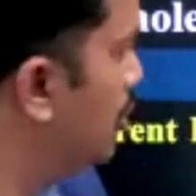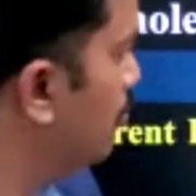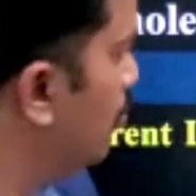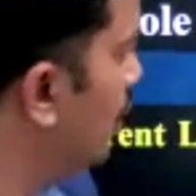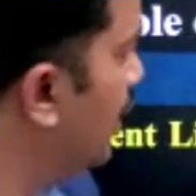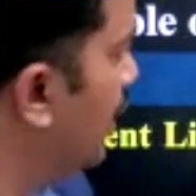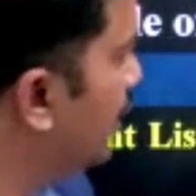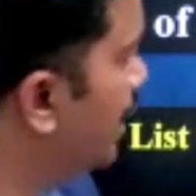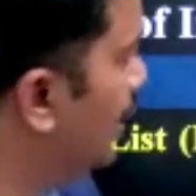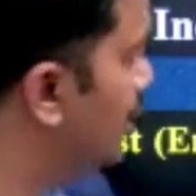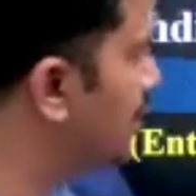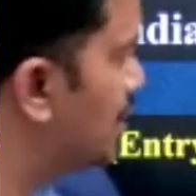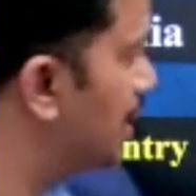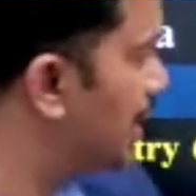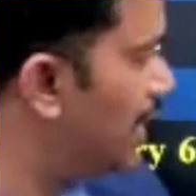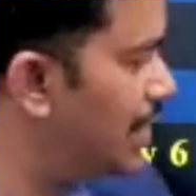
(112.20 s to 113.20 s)
बोले ये तीन
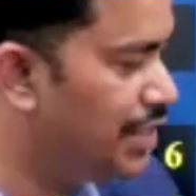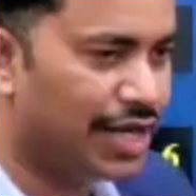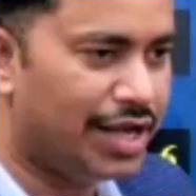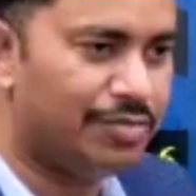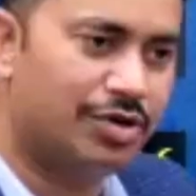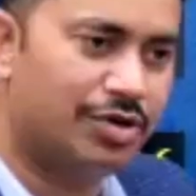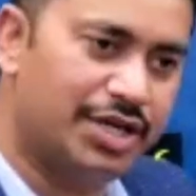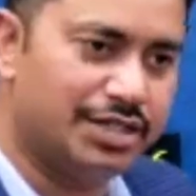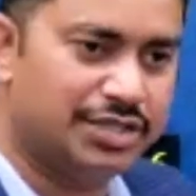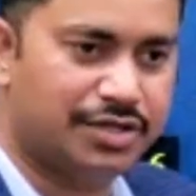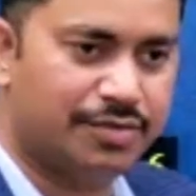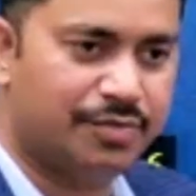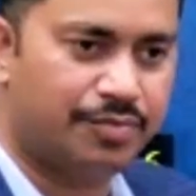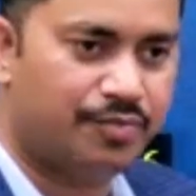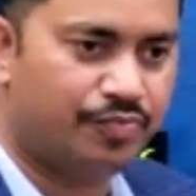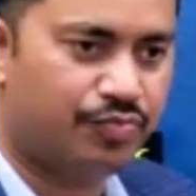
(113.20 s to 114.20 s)
लिस्ट दिखाई दे रहा है बोले यस सर
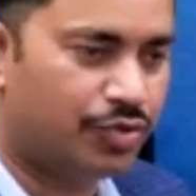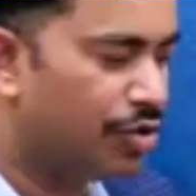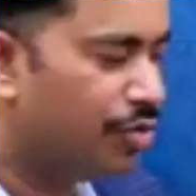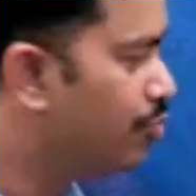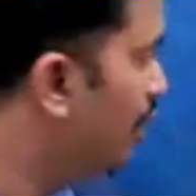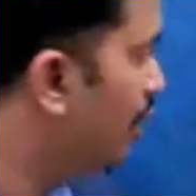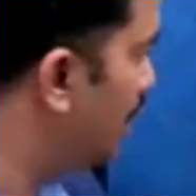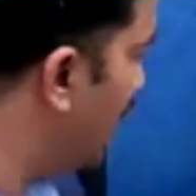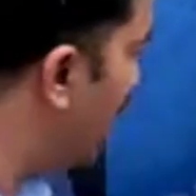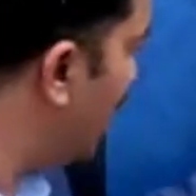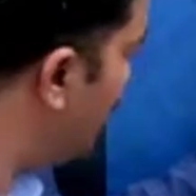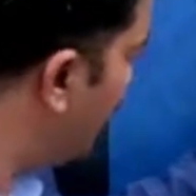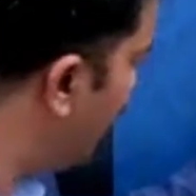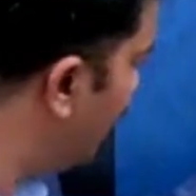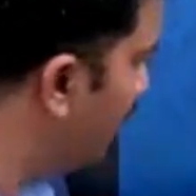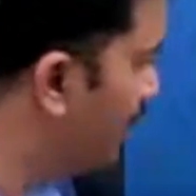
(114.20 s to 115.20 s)
बोले यहां
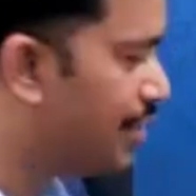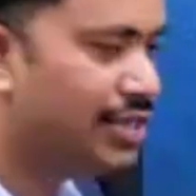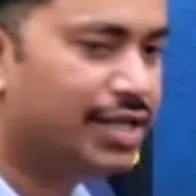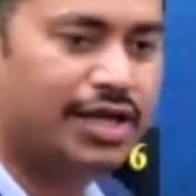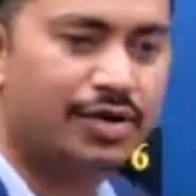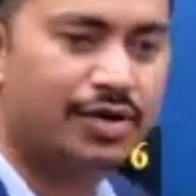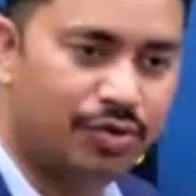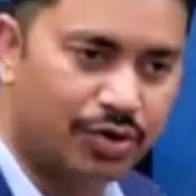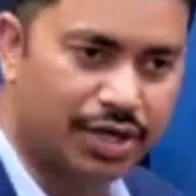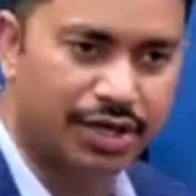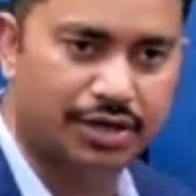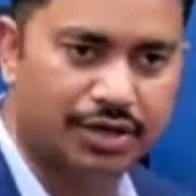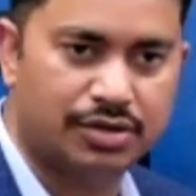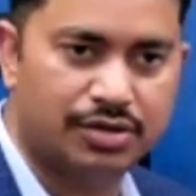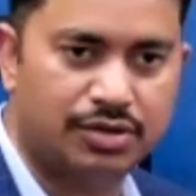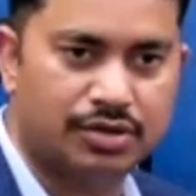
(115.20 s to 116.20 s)
पे एंट्री दिए होंगे
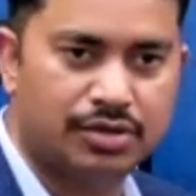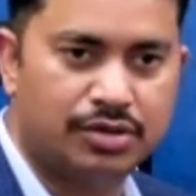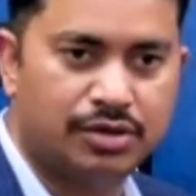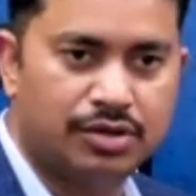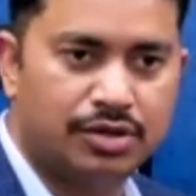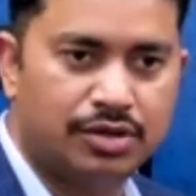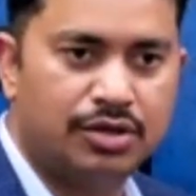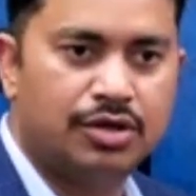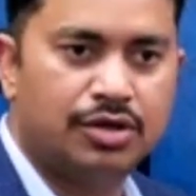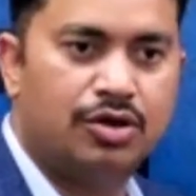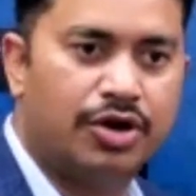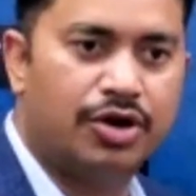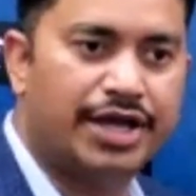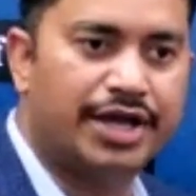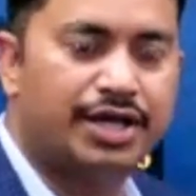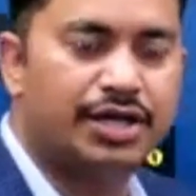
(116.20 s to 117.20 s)

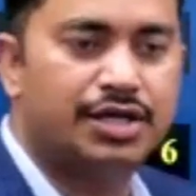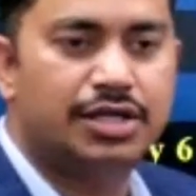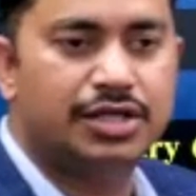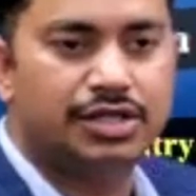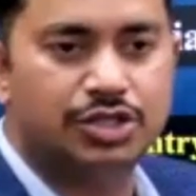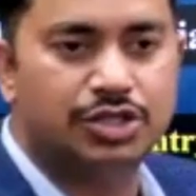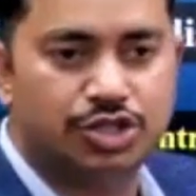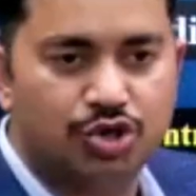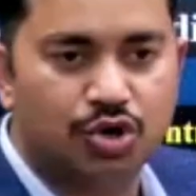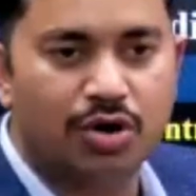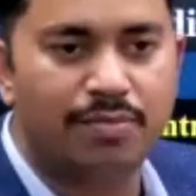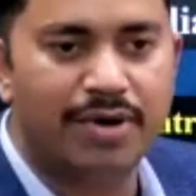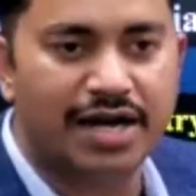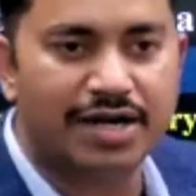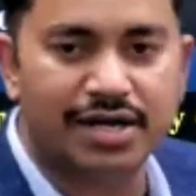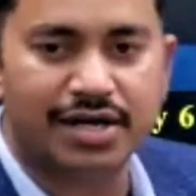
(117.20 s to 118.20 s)
ओके जो
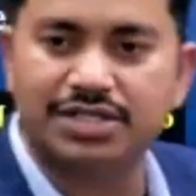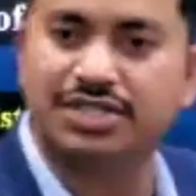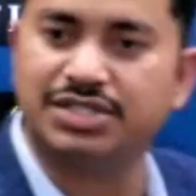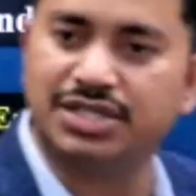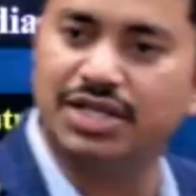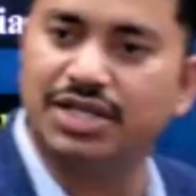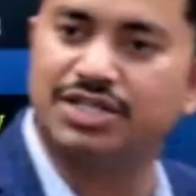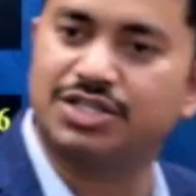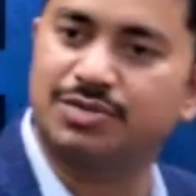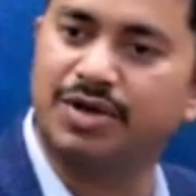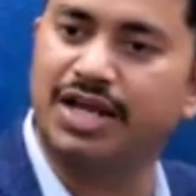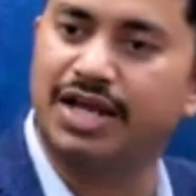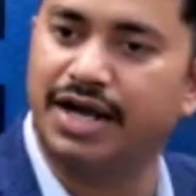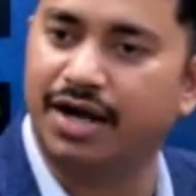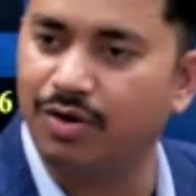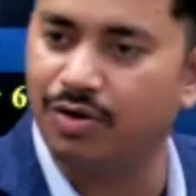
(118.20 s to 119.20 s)
मैटर जिस लिस्ट में
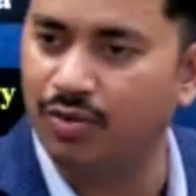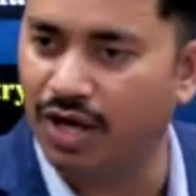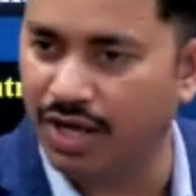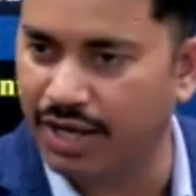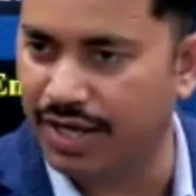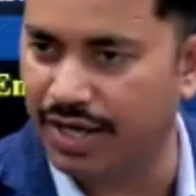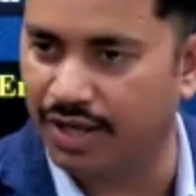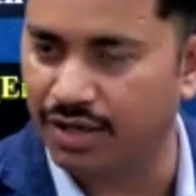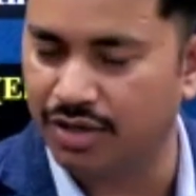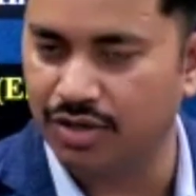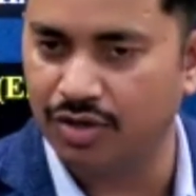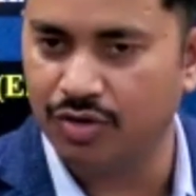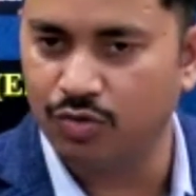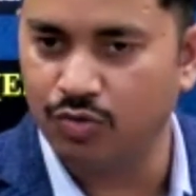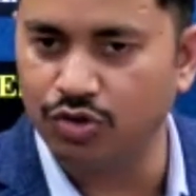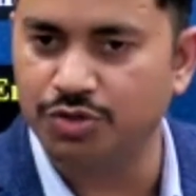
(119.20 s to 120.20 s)
लिखा हुआ है
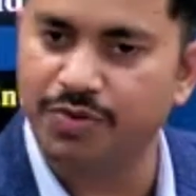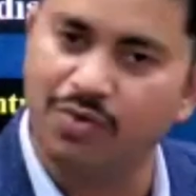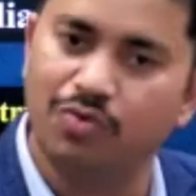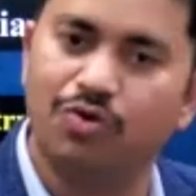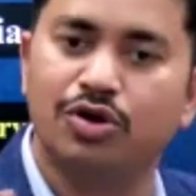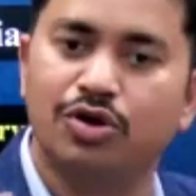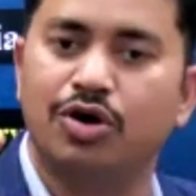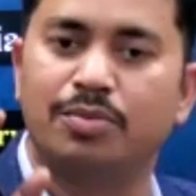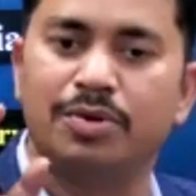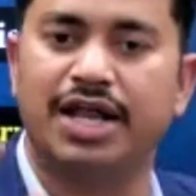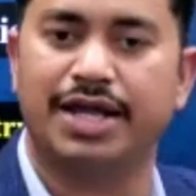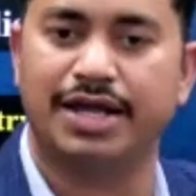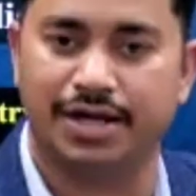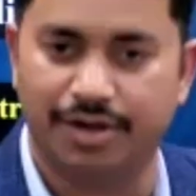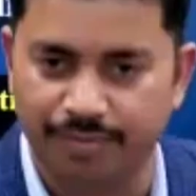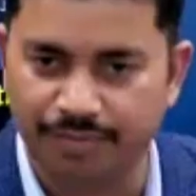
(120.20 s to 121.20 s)
उस पर वो लॉ
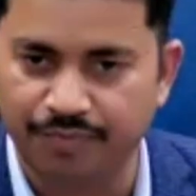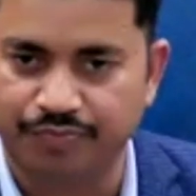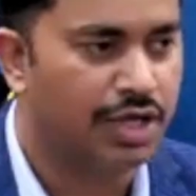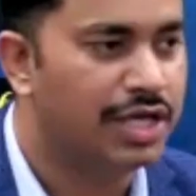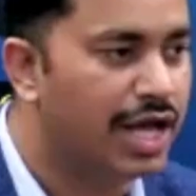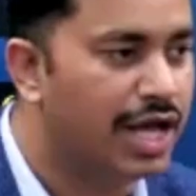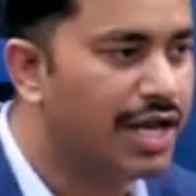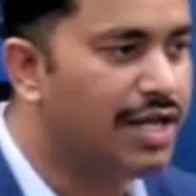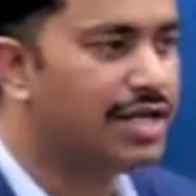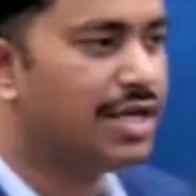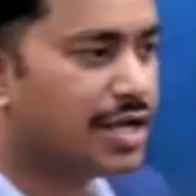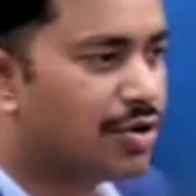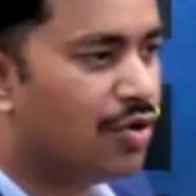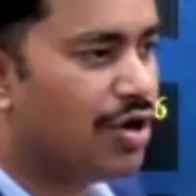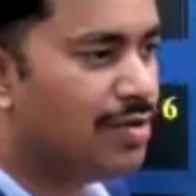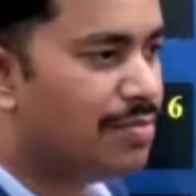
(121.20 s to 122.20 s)
बनाएगा यानी कि
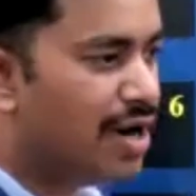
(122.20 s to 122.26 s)
कोई